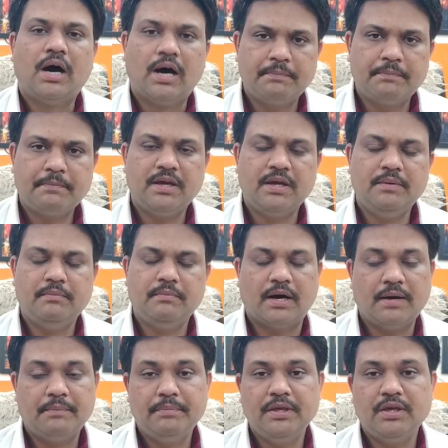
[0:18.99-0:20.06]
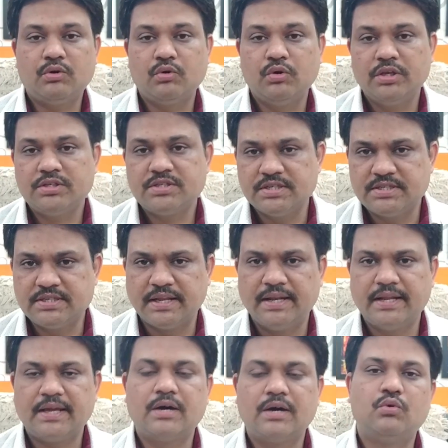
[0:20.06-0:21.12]
आपके आप भी कोई
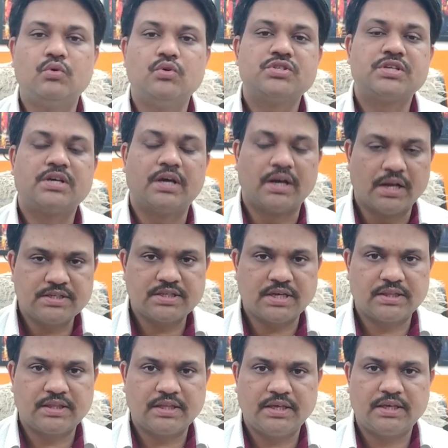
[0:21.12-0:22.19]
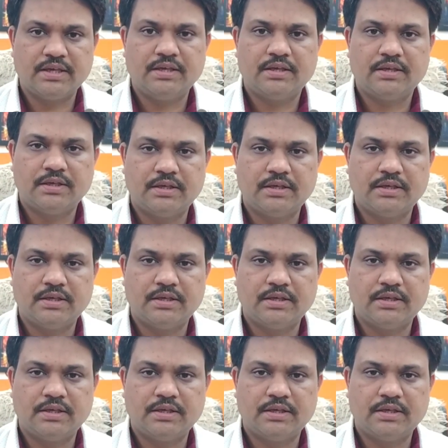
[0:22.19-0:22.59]
सीसीएनए का कोर्स करना चाहते हैं